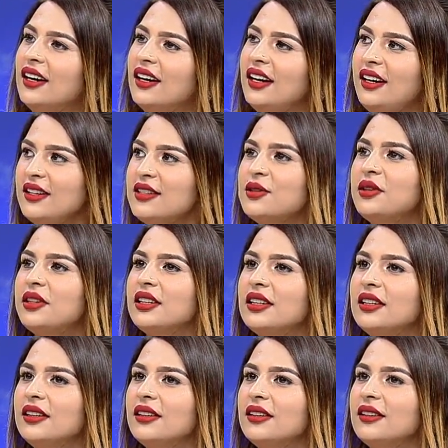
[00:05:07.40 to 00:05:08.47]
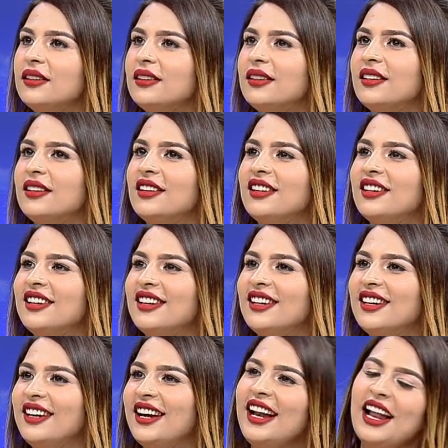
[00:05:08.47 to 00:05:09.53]
என்ன சொல்கிறது
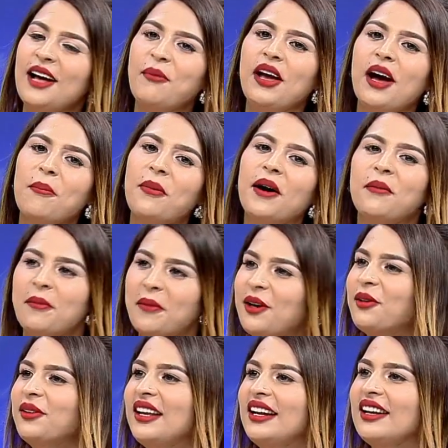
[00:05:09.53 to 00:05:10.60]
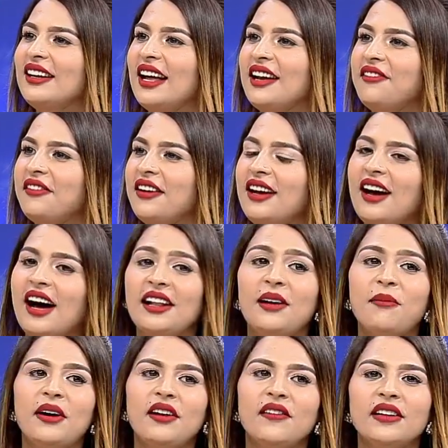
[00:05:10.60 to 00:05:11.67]
எல்லாமே அப்பா அம்மா மட்டும்தான் எனக்கு லைஃப்பில் அதே
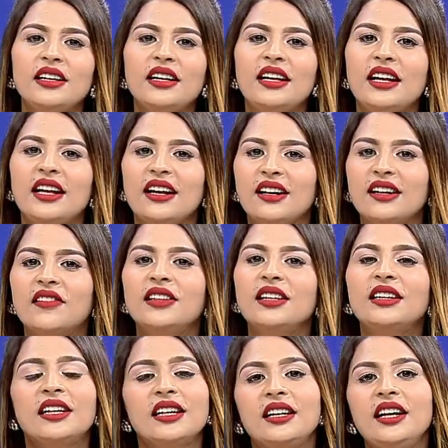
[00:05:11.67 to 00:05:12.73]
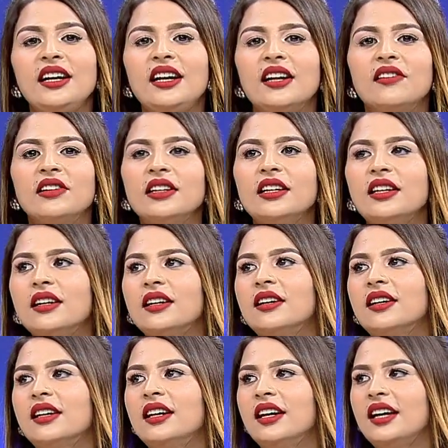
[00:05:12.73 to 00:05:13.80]
மாதிரி வந்து எனக்கு வந்து திருநங்கையில் வந்து
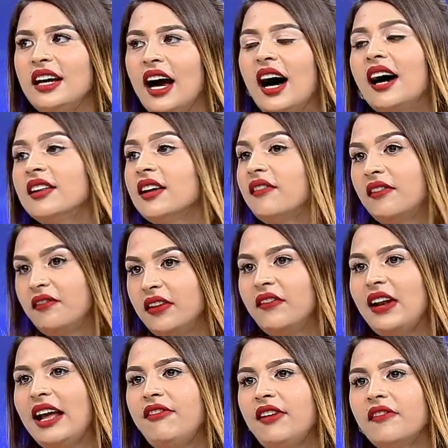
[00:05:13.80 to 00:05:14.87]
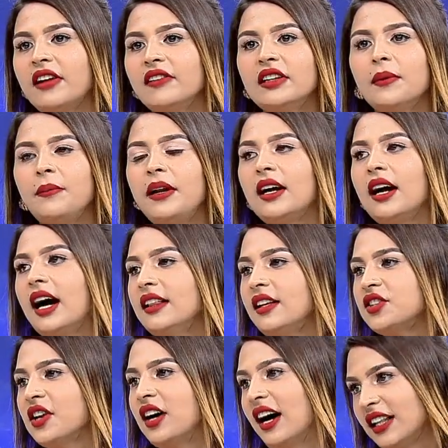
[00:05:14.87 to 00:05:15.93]
ஆத லைஃப்பில் வந்தப்போ எனக்கு
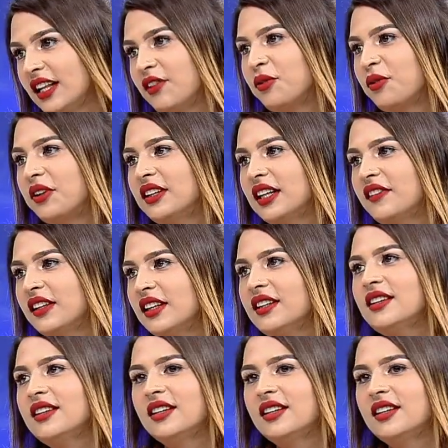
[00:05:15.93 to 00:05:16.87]
ஆதரிச்சு ஆதரவு கொடுத்தது வந்து